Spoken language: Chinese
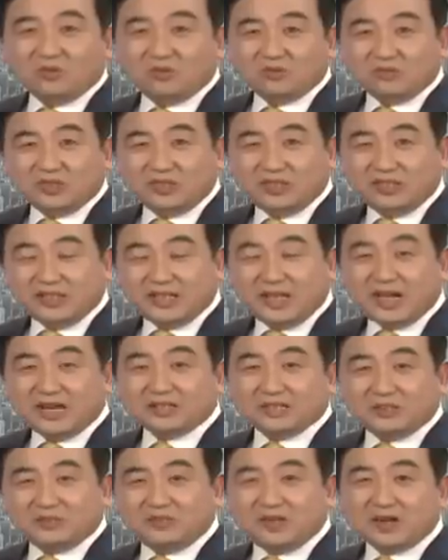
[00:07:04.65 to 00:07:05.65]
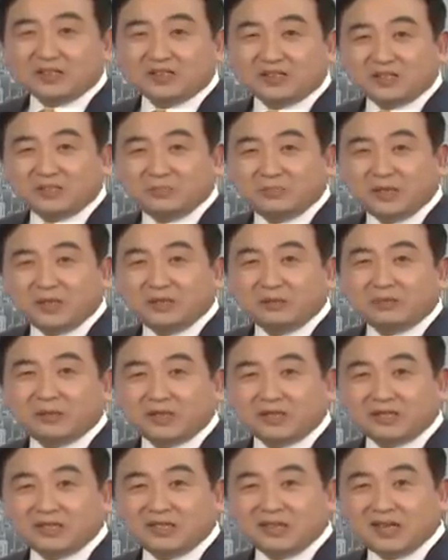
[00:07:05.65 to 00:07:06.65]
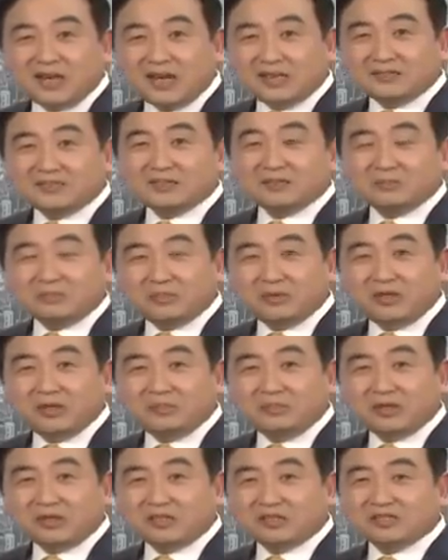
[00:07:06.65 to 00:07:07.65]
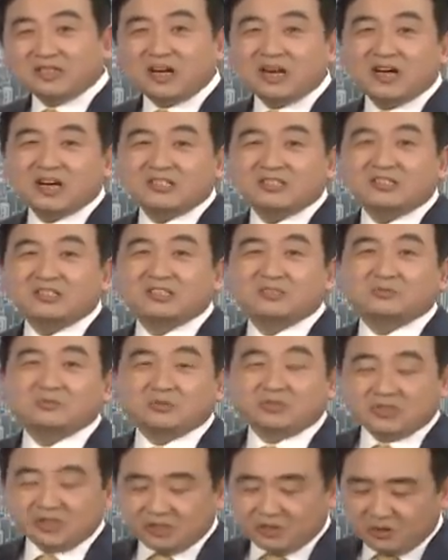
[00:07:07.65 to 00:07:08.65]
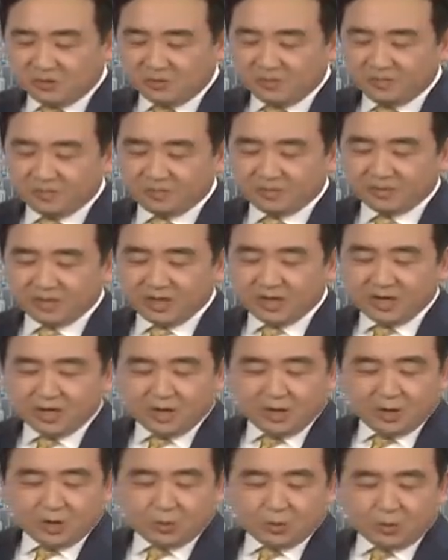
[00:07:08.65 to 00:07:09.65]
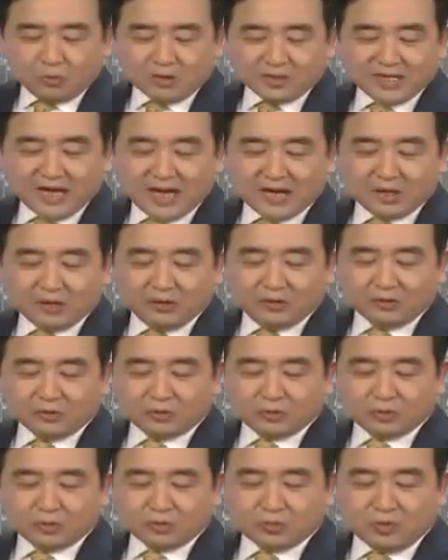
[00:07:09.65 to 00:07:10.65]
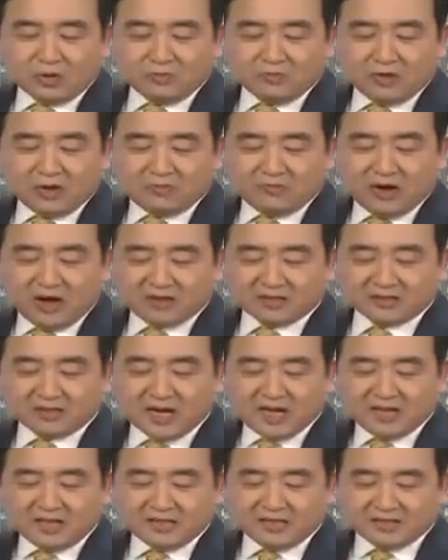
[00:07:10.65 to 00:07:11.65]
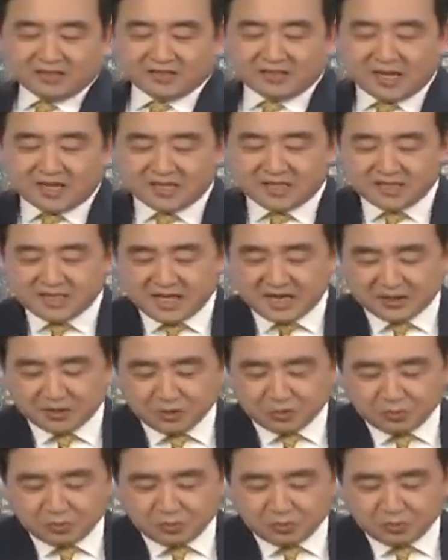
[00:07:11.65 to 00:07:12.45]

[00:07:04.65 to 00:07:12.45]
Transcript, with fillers: 以那样的方式批评了韩正，批评了上海市政府之后，国家旅游局官方网站在显著